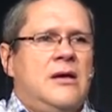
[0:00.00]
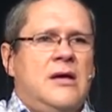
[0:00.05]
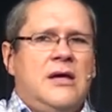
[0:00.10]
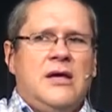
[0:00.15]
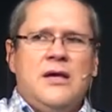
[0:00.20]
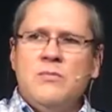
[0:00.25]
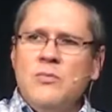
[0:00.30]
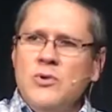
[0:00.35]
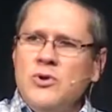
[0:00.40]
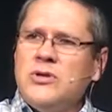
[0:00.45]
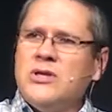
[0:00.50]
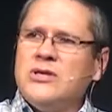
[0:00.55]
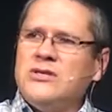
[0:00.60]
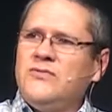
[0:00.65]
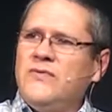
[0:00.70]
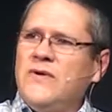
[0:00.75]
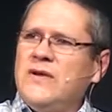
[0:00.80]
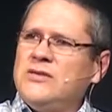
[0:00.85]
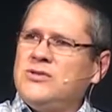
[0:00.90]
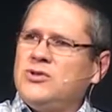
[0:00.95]
E muitas
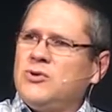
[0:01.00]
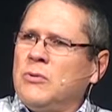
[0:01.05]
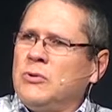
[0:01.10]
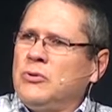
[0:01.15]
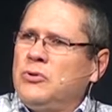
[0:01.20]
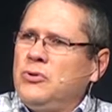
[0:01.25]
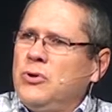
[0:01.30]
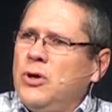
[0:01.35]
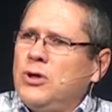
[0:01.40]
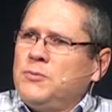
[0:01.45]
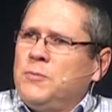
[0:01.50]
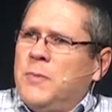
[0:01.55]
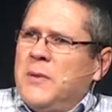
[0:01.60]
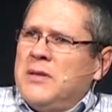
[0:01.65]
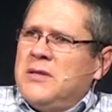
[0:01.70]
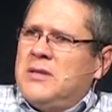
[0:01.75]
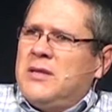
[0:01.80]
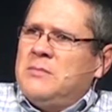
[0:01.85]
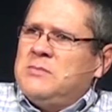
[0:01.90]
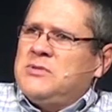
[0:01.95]
vezes, quando nós
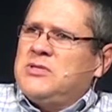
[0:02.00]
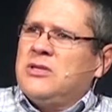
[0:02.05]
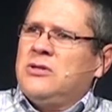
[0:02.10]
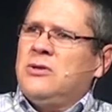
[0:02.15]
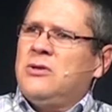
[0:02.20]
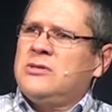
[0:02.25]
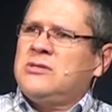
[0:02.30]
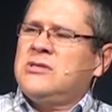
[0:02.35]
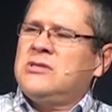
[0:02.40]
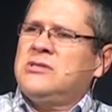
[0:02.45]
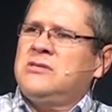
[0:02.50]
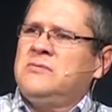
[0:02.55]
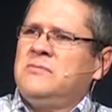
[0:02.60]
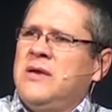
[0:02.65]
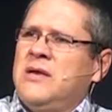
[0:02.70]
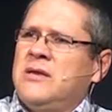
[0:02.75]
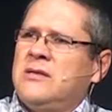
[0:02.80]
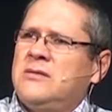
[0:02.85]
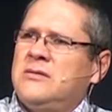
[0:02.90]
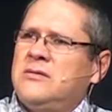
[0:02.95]
plantamos a nossa
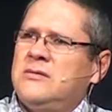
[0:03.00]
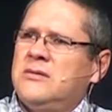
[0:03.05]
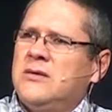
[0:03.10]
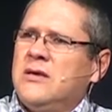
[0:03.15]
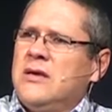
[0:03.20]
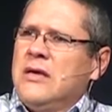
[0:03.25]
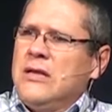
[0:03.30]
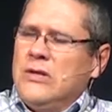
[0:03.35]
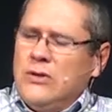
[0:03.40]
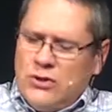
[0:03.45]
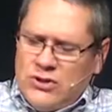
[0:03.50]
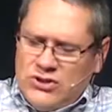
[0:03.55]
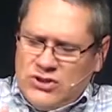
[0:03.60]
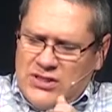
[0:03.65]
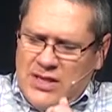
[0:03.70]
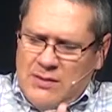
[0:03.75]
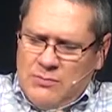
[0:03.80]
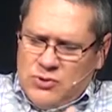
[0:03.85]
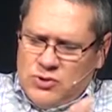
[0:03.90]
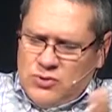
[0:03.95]
semente, nós
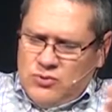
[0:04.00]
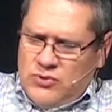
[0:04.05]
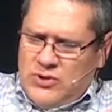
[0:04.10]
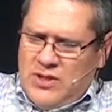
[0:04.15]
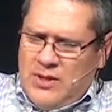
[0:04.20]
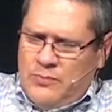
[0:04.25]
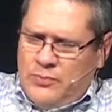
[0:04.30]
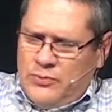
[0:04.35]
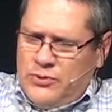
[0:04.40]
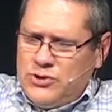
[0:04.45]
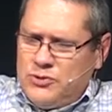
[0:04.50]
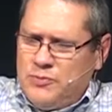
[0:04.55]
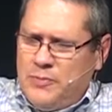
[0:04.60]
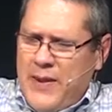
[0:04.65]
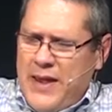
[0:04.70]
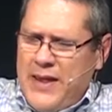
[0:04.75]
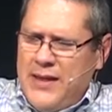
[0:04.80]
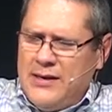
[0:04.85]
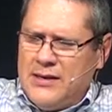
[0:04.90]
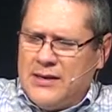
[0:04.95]
temos um tempo de
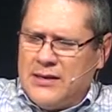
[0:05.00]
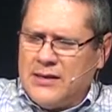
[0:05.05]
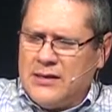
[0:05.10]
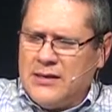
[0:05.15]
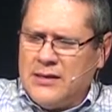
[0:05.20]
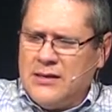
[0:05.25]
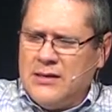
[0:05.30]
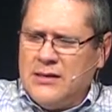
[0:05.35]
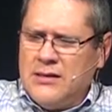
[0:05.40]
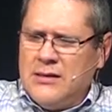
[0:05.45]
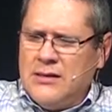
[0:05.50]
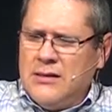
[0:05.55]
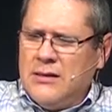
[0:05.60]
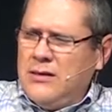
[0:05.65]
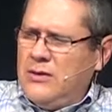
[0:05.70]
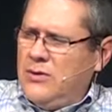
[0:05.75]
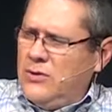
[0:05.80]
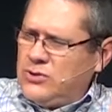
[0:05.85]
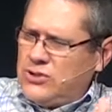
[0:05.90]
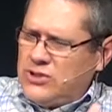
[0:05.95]
espera.
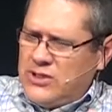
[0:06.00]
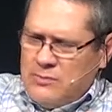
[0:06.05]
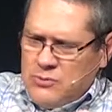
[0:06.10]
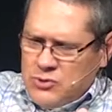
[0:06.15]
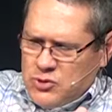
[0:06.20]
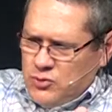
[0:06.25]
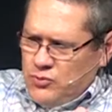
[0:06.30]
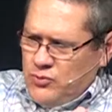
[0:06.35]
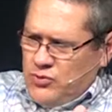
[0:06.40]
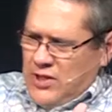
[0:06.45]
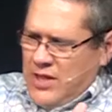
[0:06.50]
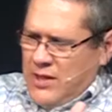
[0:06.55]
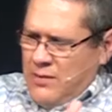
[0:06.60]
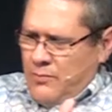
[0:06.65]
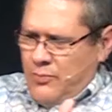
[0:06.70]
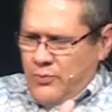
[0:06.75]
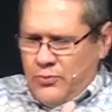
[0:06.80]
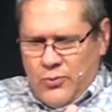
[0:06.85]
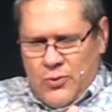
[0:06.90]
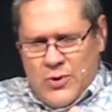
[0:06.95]
Nós temos um
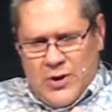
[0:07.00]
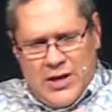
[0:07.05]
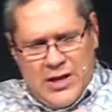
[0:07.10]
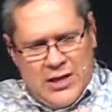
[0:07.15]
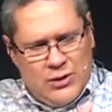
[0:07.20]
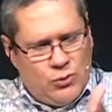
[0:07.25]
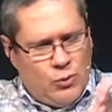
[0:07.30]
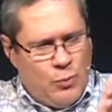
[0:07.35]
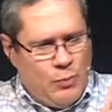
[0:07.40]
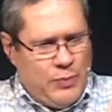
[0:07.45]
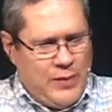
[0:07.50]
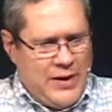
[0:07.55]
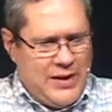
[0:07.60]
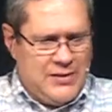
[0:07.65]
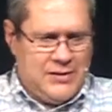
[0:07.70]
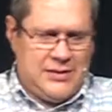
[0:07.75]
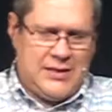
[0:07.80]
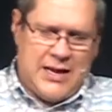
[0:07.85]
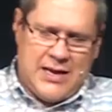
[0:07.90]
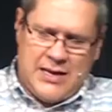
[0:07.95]
tempo entre o
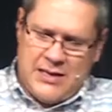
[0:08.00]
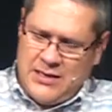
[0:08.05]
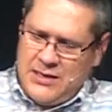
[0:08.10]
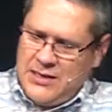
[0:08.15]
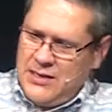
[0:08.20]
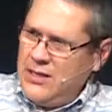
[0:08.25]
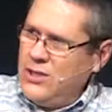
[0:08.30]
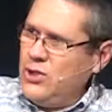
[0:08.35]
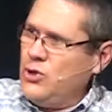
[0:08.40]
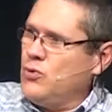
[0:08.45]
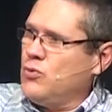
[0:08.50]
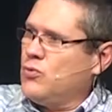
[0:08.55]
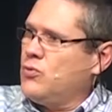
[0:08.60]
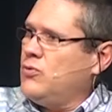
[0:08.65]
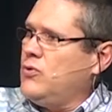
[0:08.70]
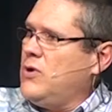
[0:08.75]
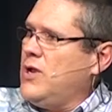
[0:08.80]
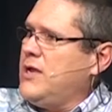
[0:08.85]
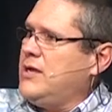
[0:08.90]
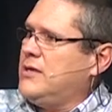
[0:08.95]
plantar e o
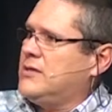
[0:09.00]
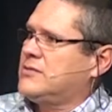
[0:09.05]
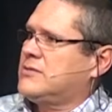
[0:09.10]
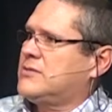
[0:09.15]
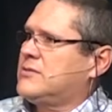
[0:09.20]
colher.